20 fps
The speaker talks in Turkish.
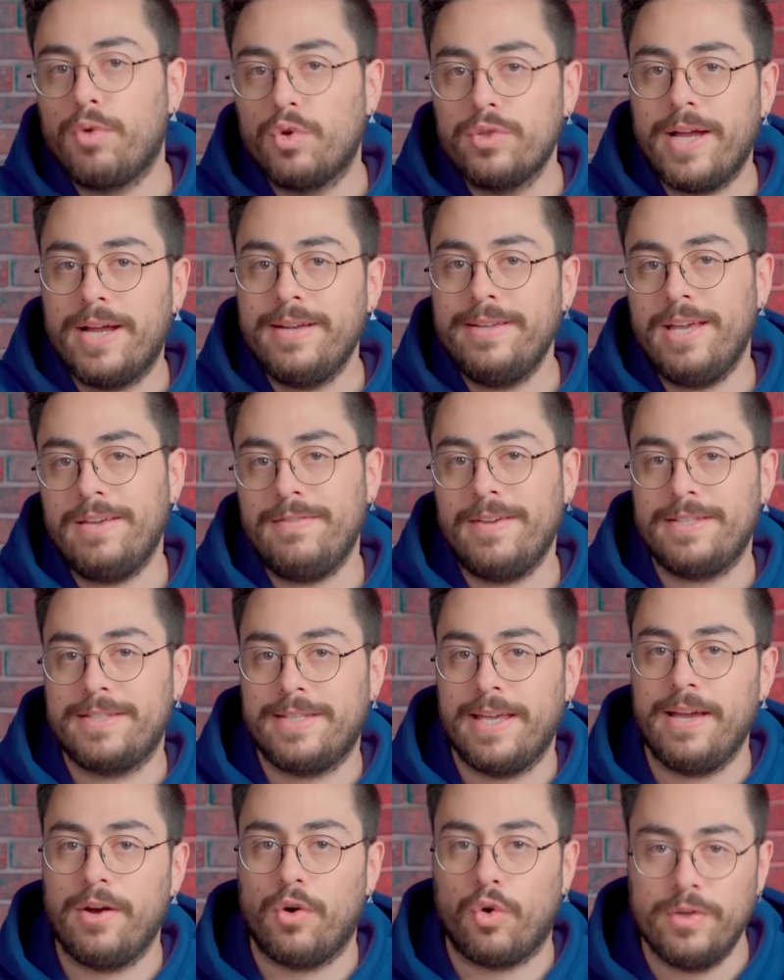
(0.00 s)
Model Y ve
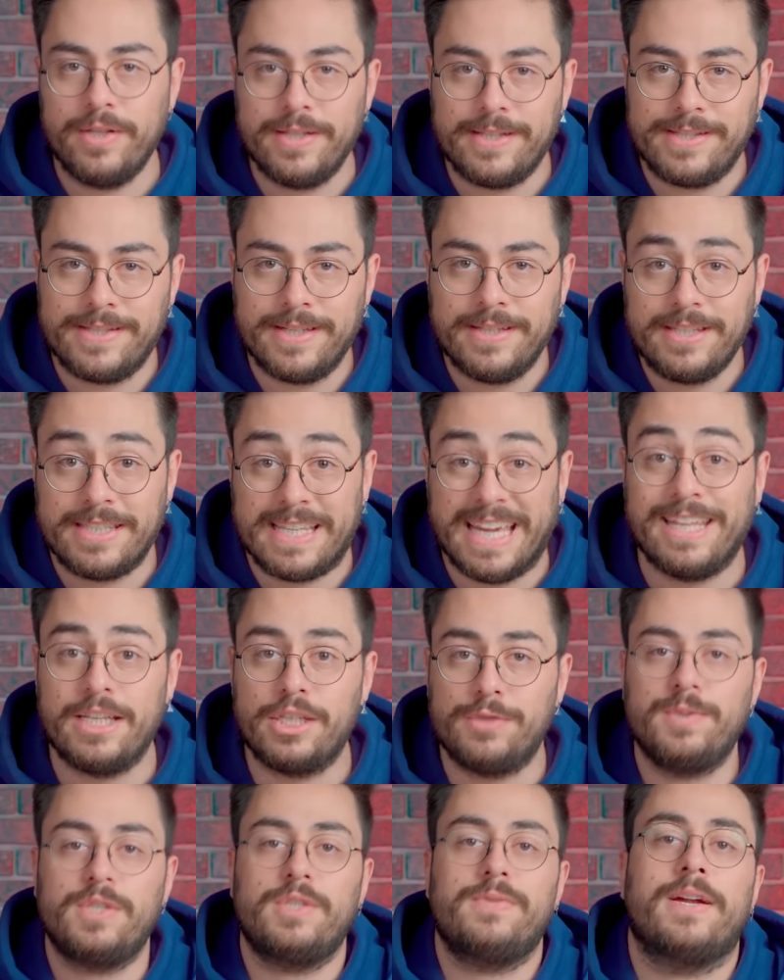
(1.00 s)
T10X'in
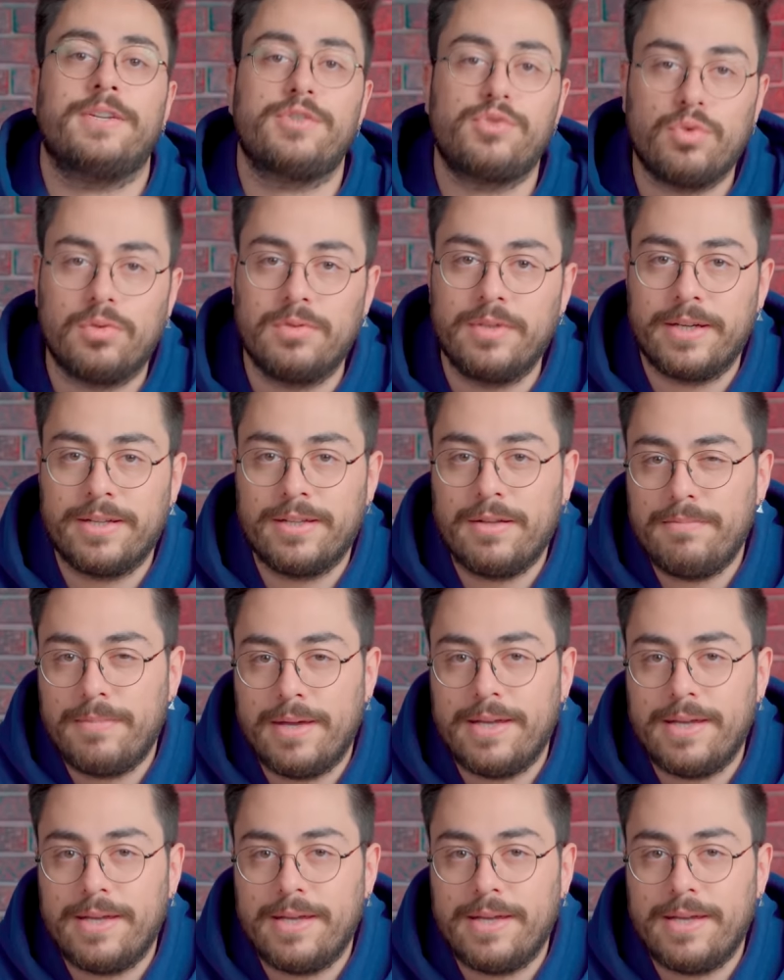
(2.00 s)
gelişmiş versiyonlarının